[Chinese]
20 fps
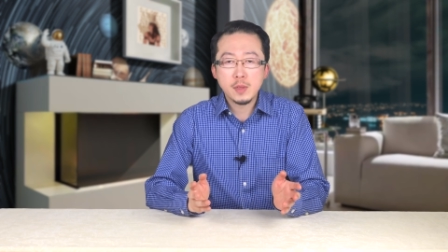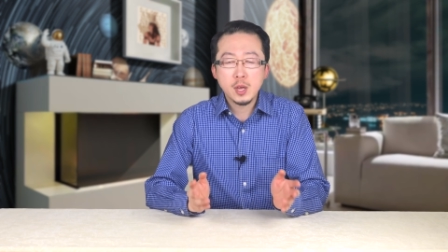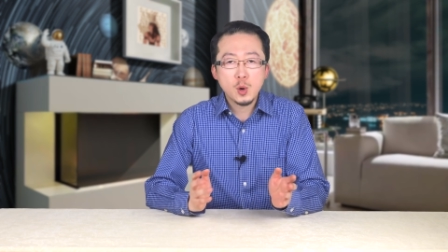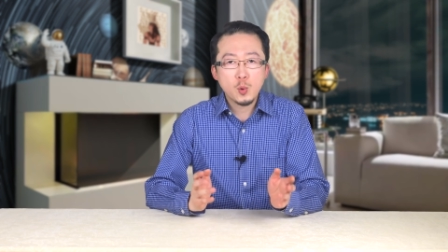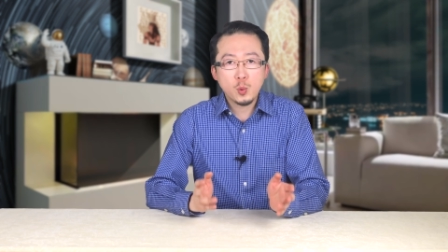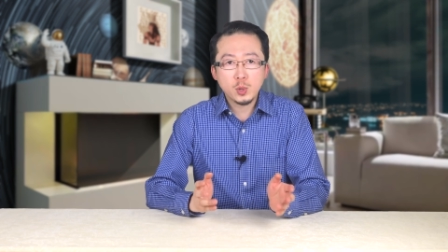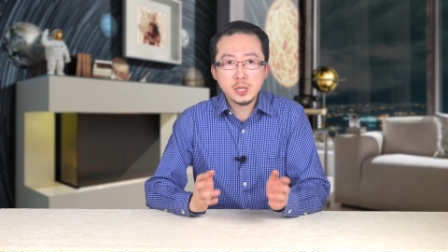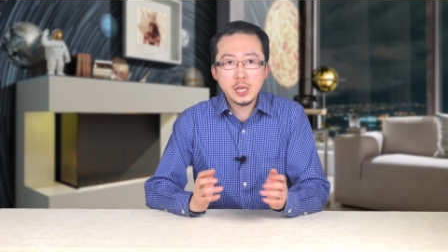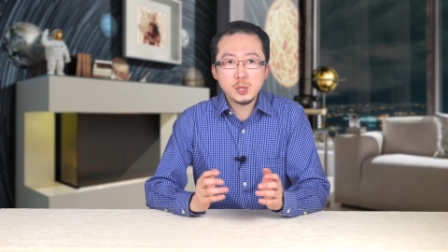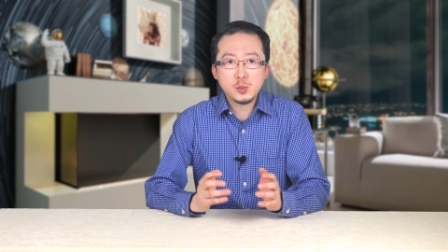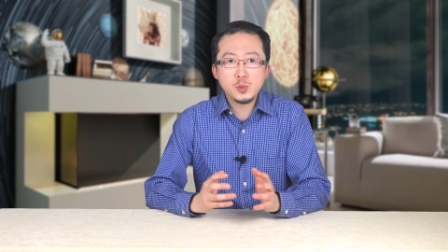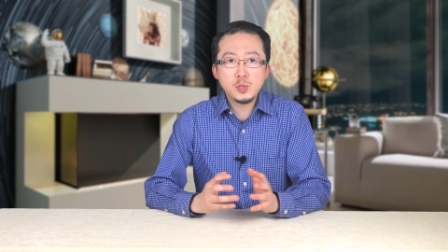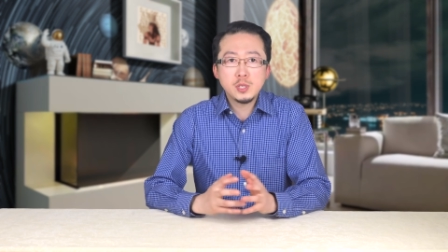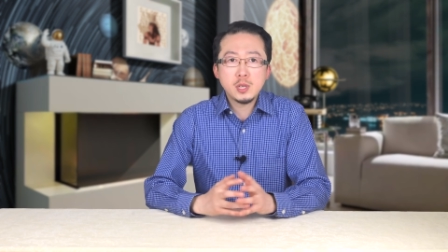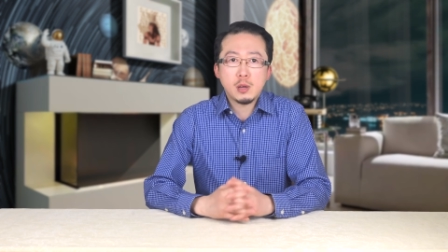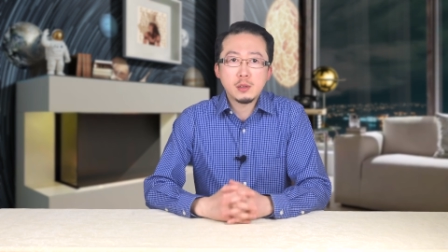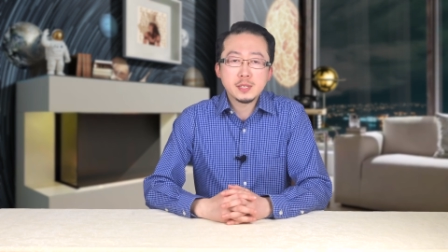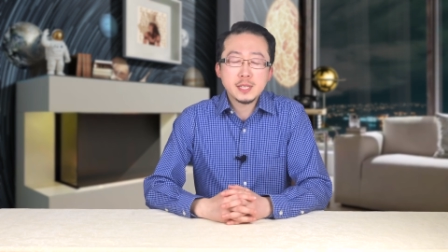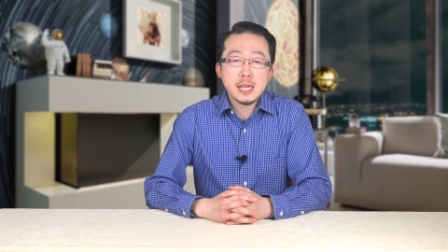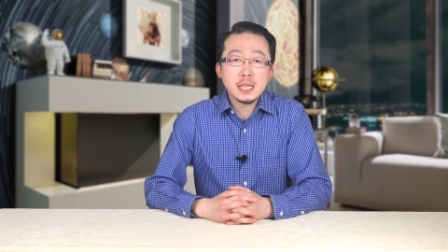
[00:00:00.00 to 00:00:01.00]
我在学
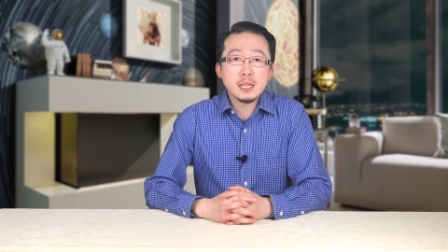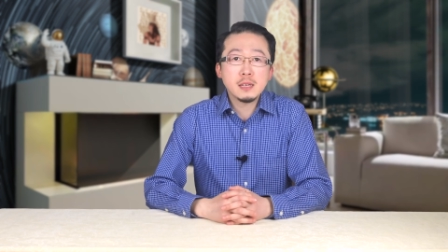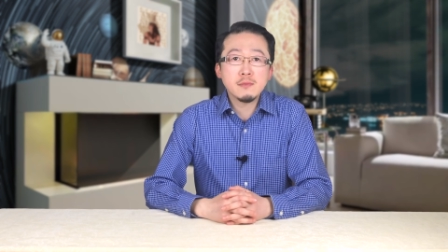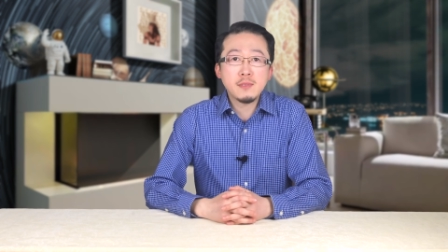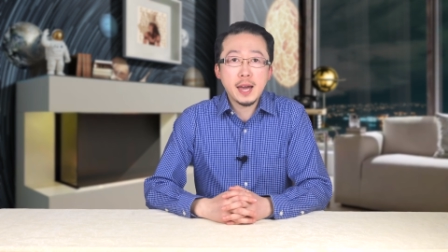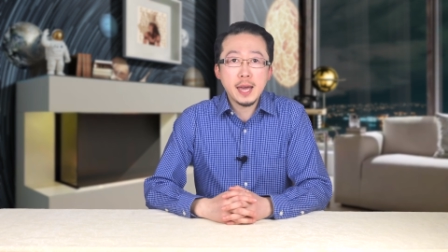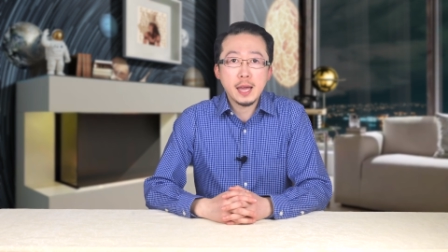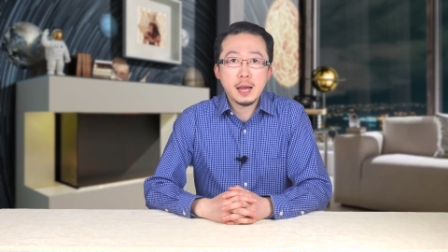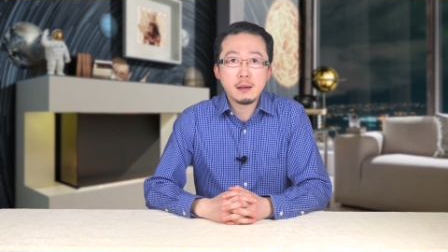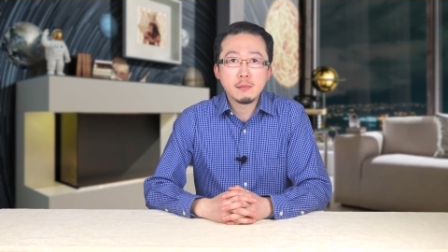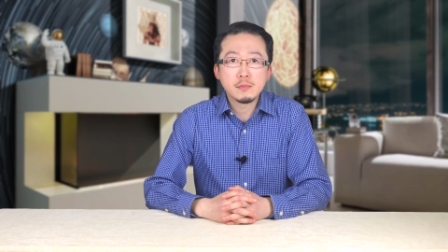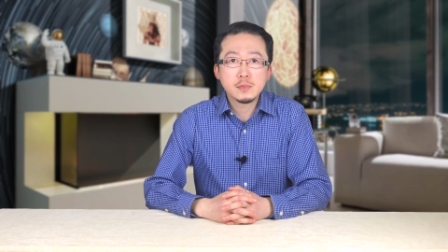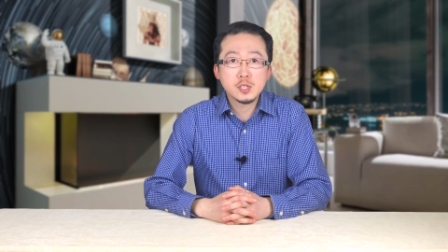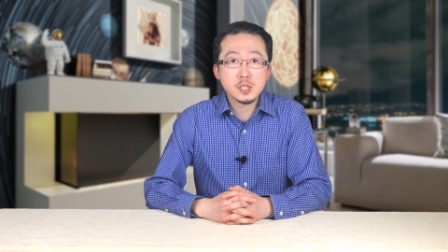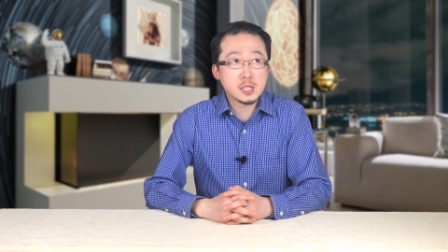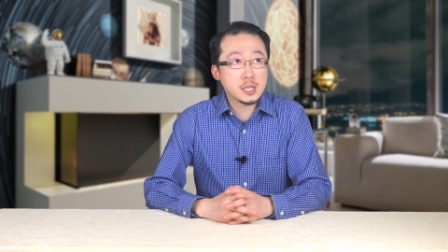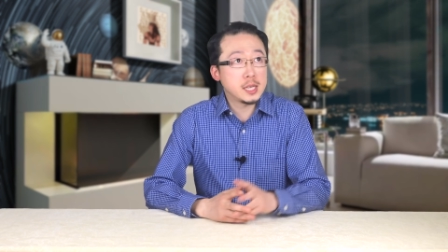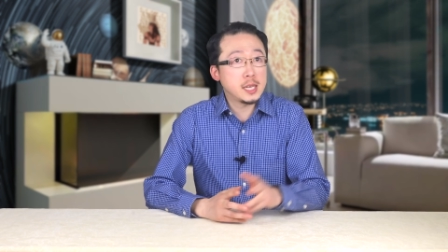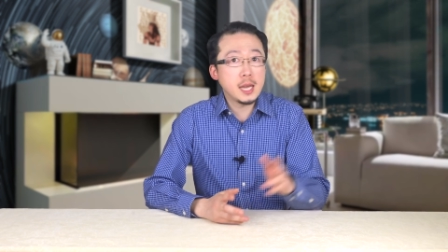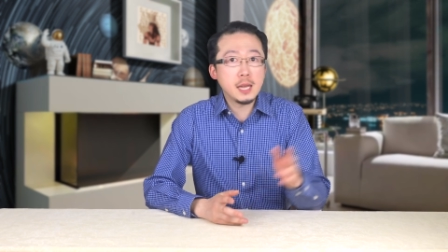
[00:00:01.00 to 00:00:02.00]
校餐厅外啊，这
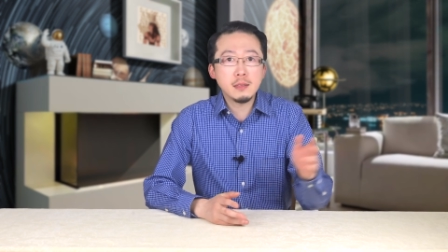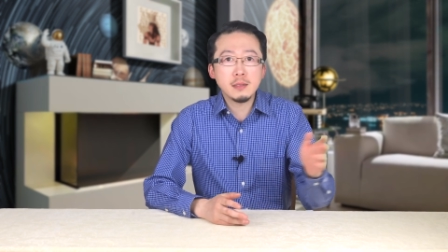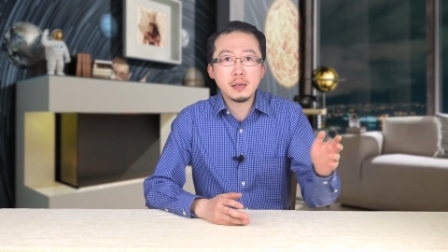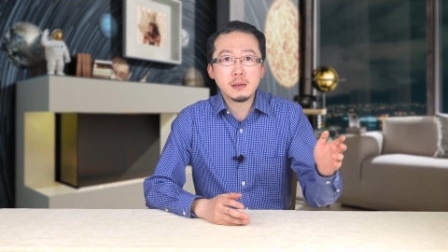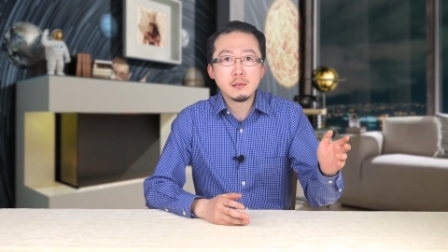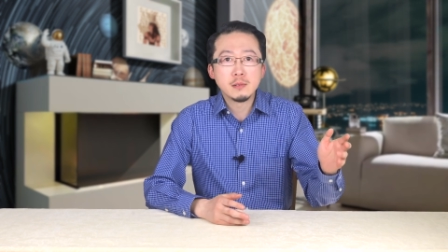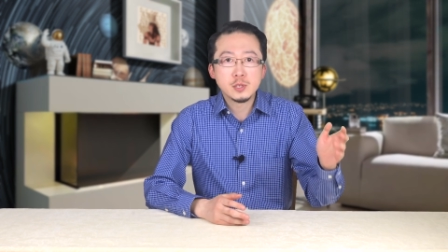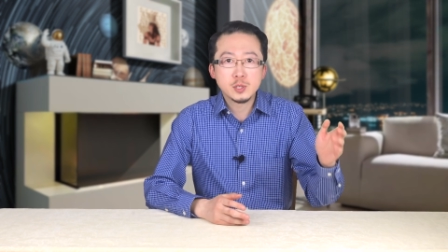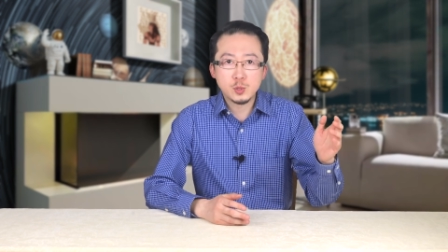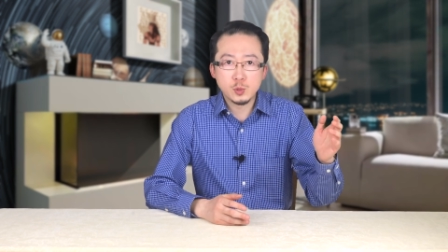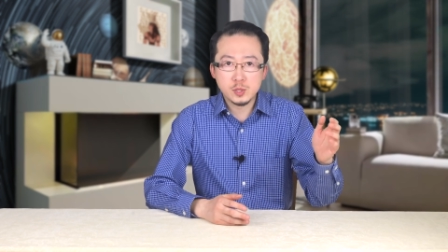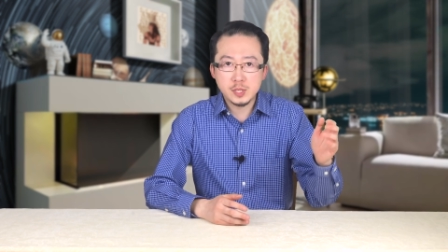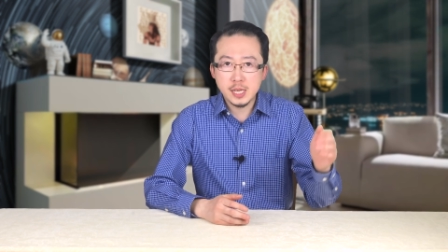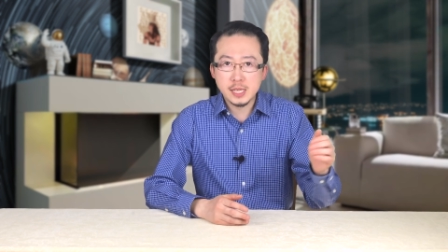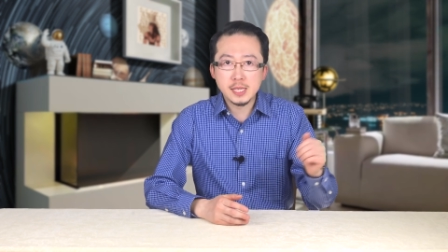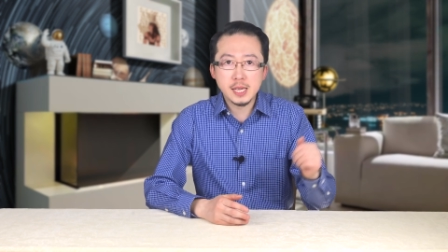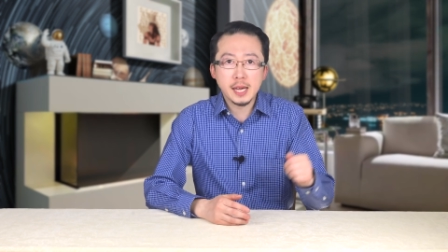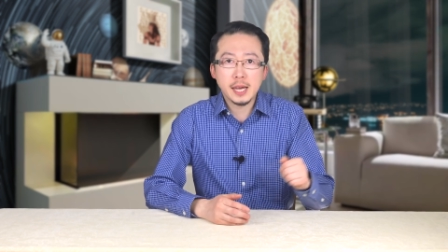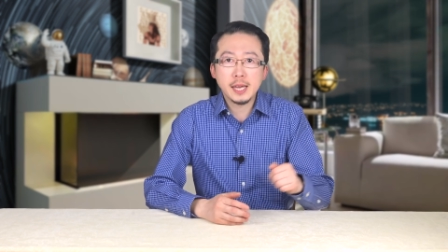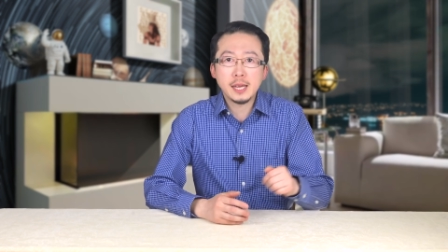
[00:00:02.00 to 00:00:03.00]
天呢就渐
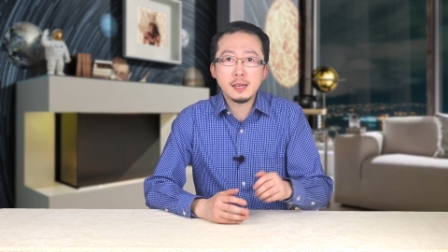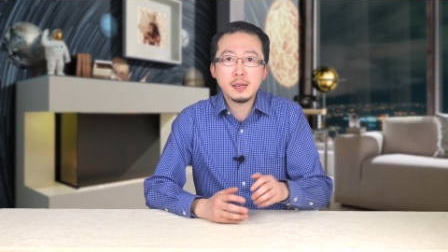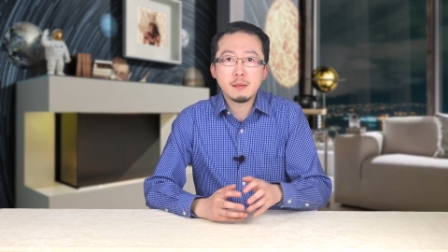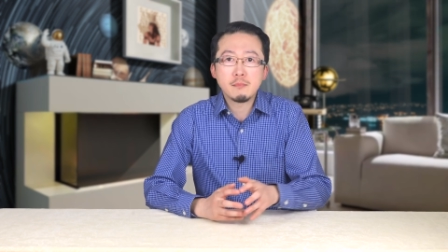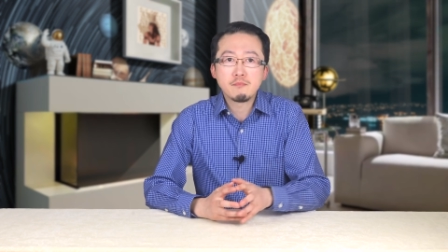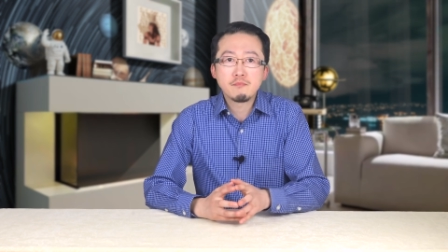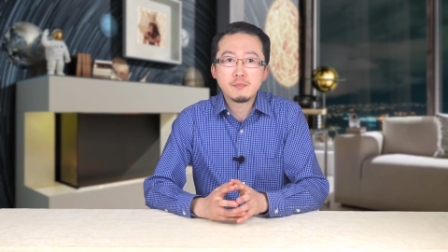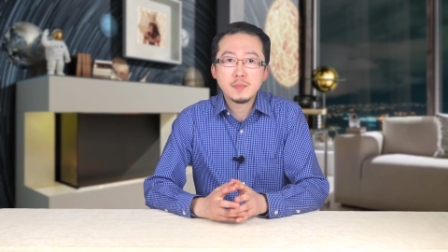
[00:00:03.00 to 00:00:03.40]
渐黑了，